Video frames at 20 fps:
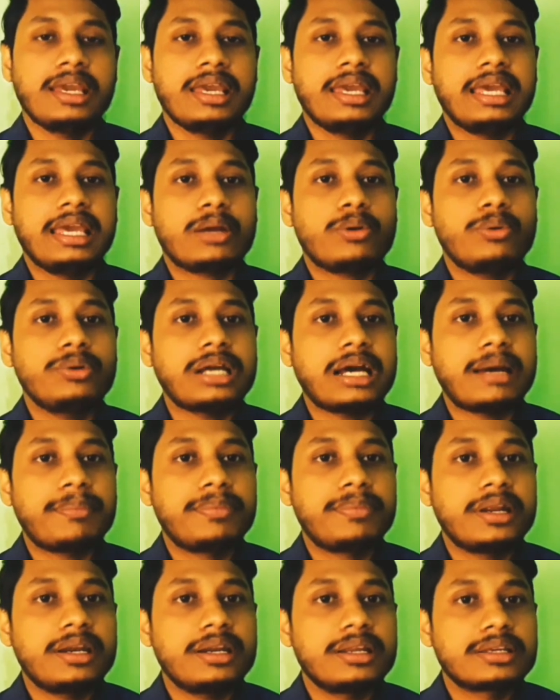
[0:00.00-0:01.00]
এখন
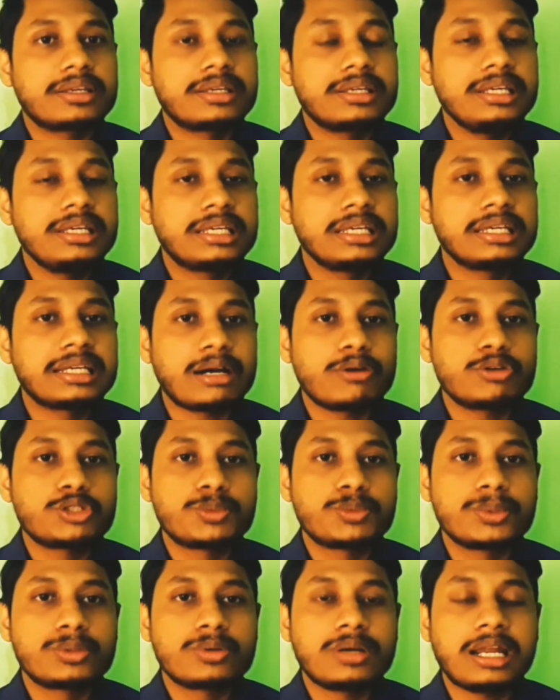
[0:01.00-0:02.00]
আপনার কি কি
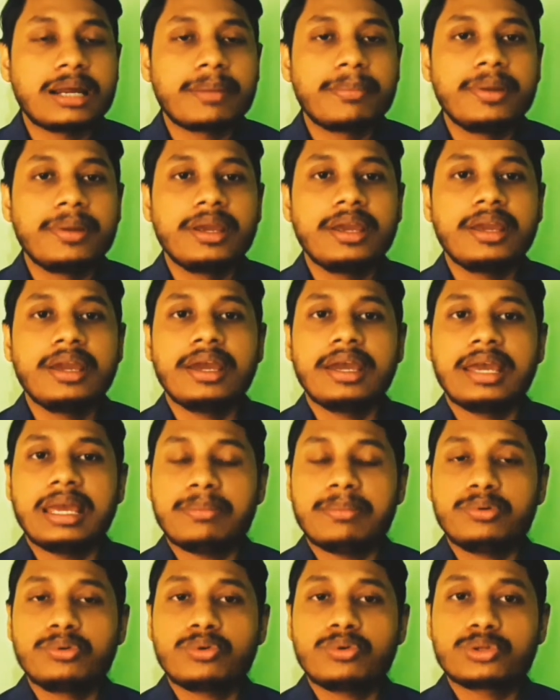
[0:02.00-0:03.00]
কাগজপত্র লাগবে
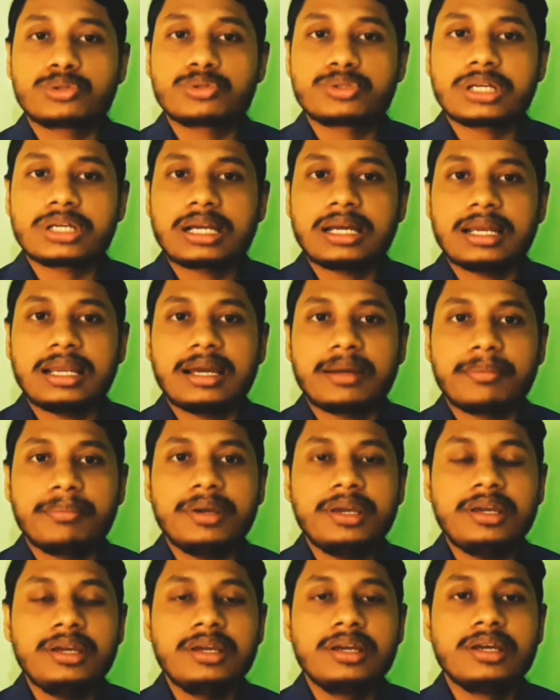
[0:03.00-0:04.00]
এবং কত টাকা লাগবে
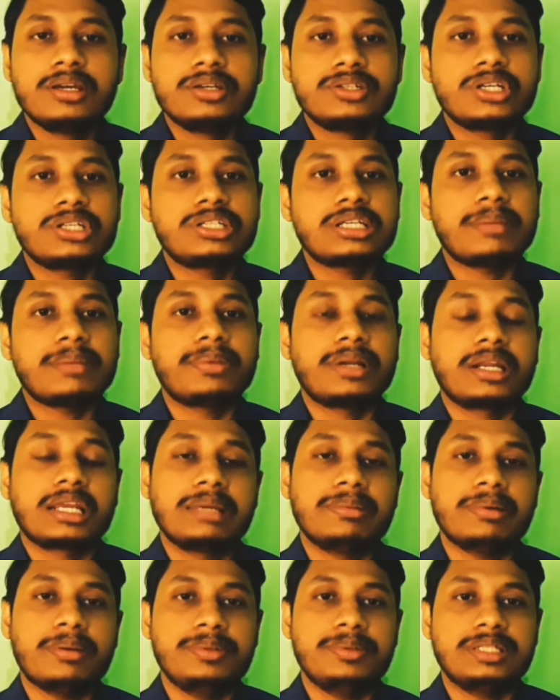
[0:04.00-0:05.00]
সেটা আপনারা
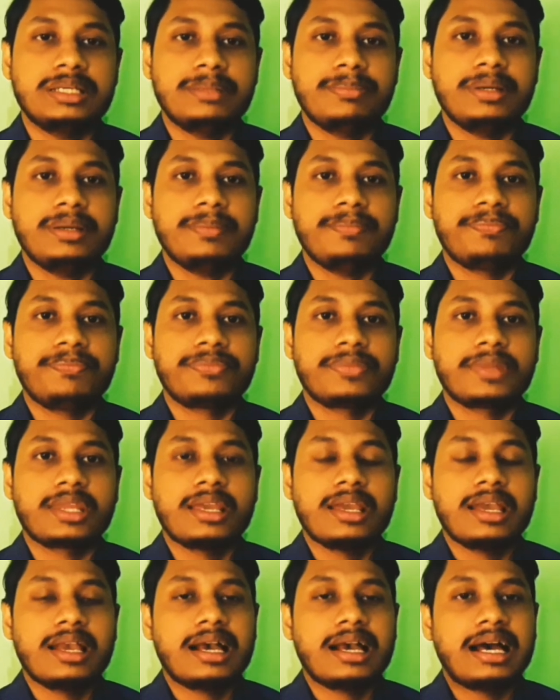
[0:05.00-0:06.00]
কিভাবে জানবেন
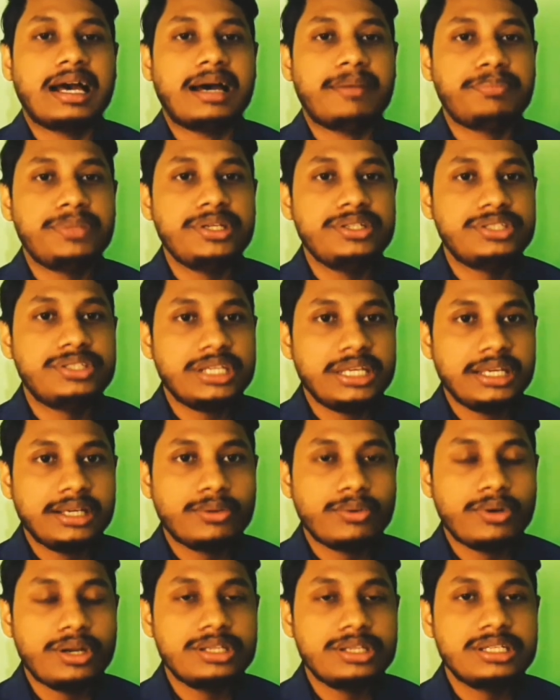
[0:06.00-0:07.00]
আপনি যে
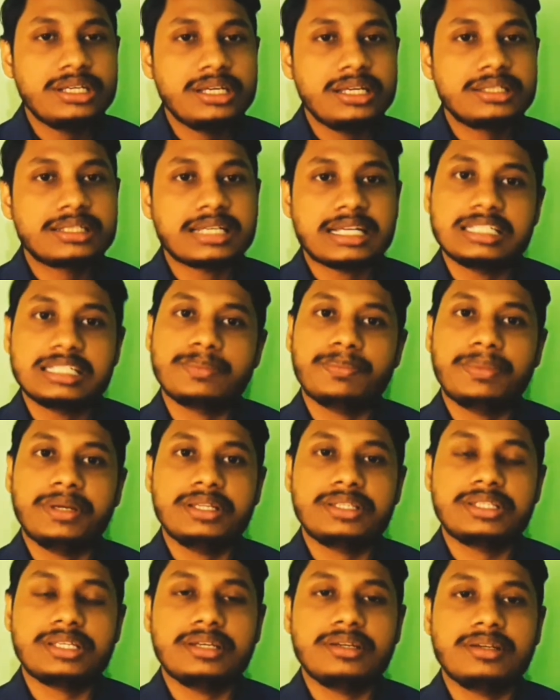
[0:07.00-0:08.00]
কলেজে চান্স
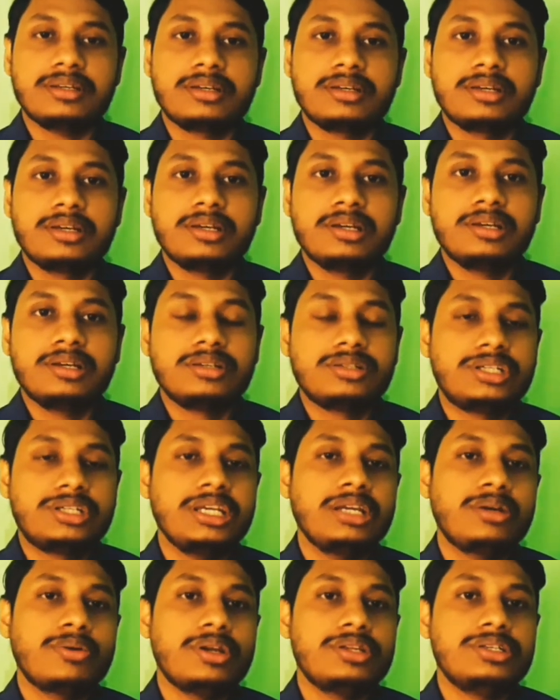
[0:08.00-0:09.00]
পেয়েছেন সেই
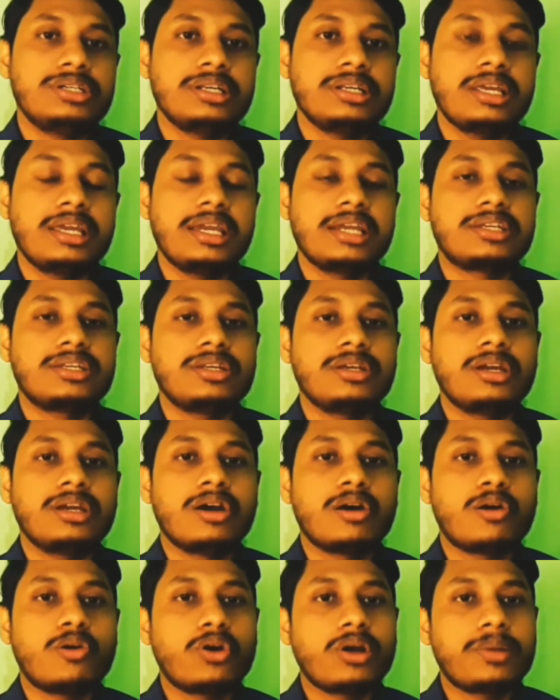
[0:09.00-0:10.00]
কলেজের একটি
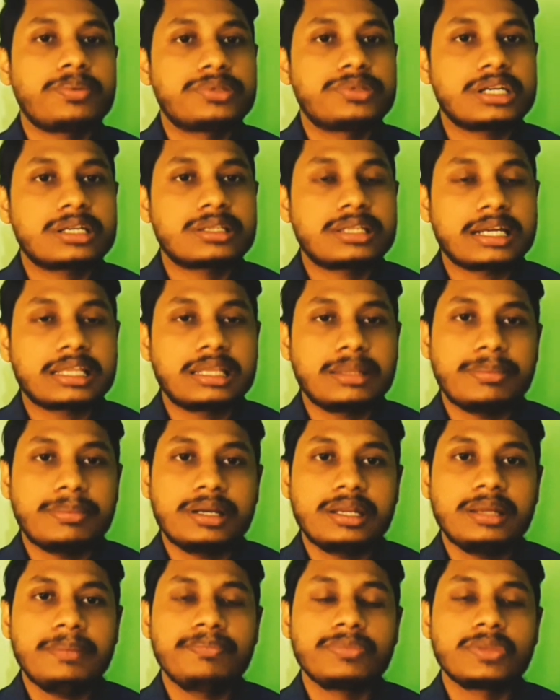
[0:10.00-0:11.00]
ওয়েবসাইট থাকতে
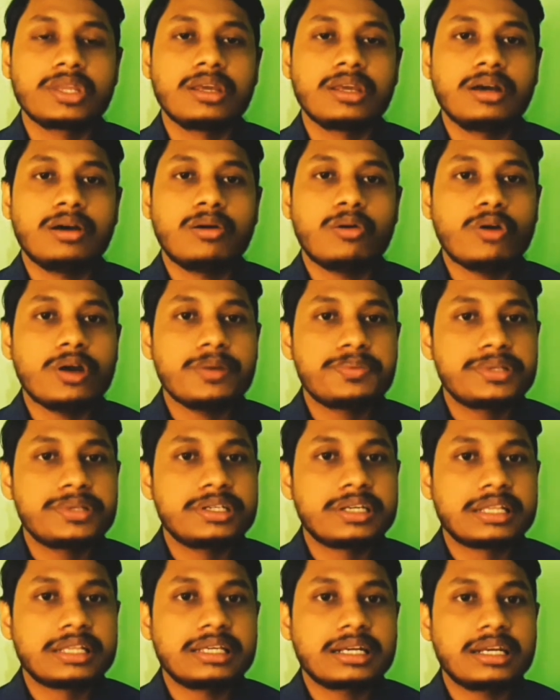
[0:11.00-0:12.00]
পারে ওয়েবসাইট
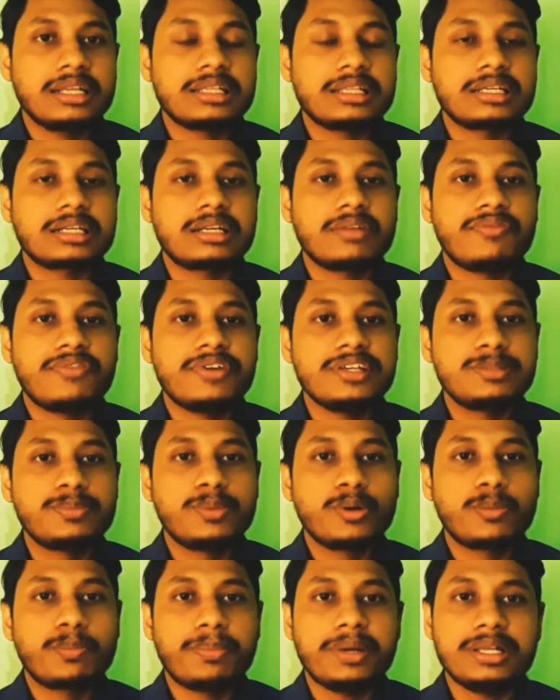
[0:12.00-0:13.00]
না থাকলে তাদের একটা
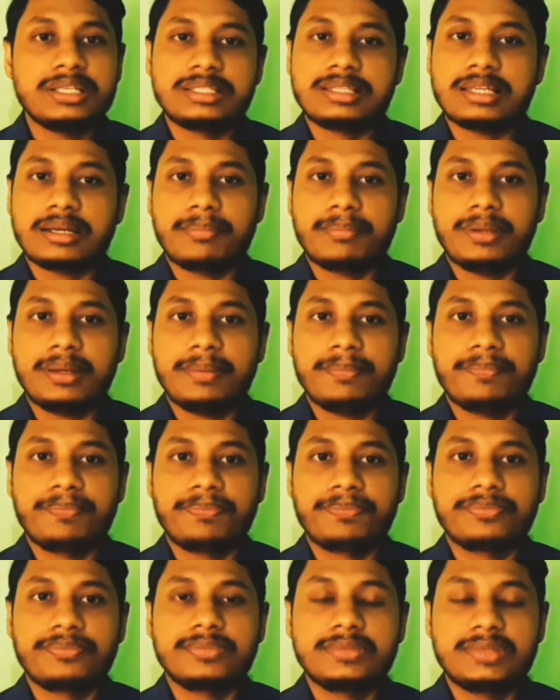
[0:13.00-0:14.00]
ফেসবুক পেজ থাকবে
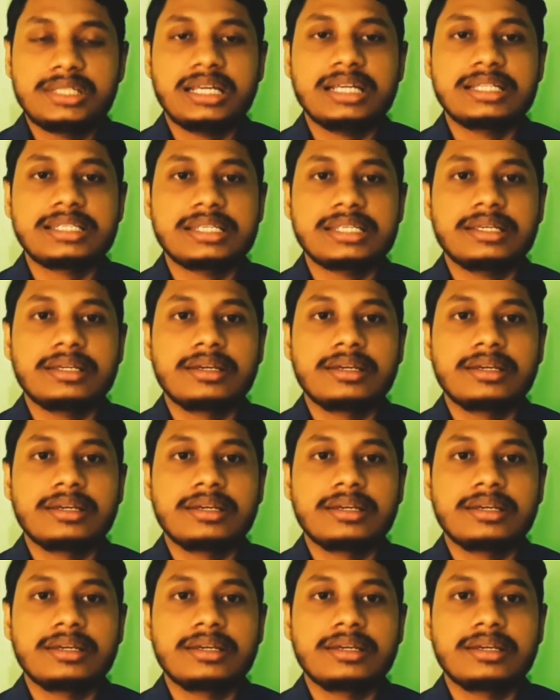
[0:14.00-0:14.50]
ঠিক আছে